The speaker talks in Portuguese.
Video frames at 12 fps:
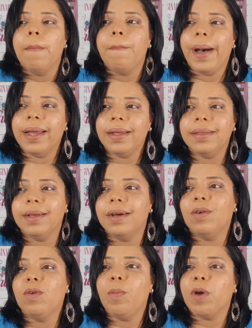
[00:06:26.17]
para
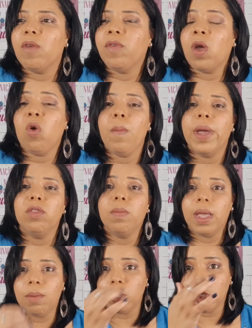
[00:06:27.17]
não, é porque eu fiquei com medo
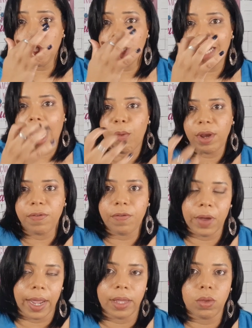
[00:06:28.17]
mesmo de tirar o
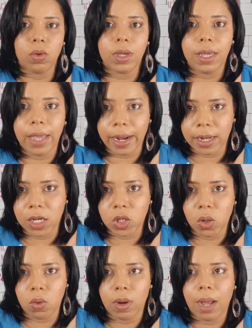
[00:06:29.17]
efeito que ela
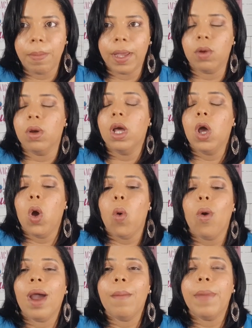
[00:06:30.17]
deixou no cabelo.
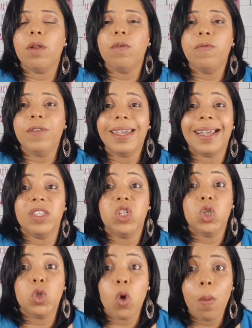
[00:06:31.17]
O cabelo fica
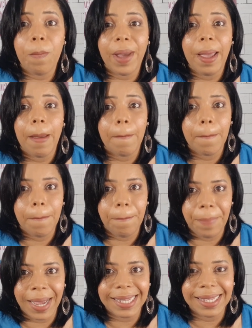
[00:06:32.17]
super
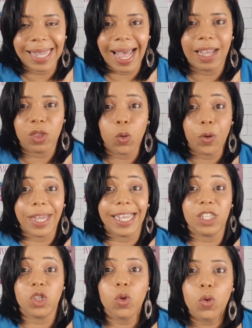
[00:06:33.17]
pesado
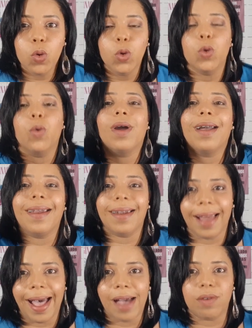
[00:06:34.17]
e duro,
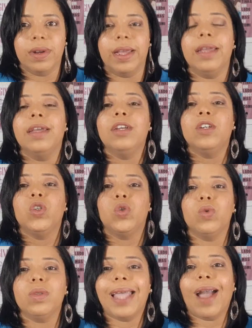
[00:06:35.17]
claro, né?
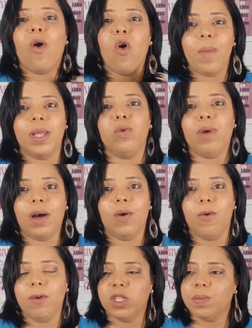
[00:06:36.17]
Junta a goma do
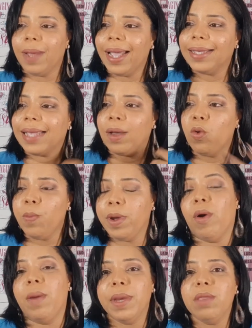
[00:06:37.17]
arroz, mas a, o,
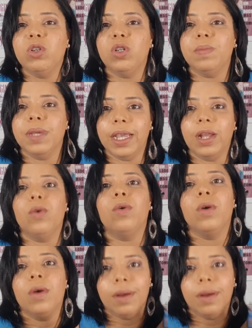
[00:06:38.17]
o amido de milho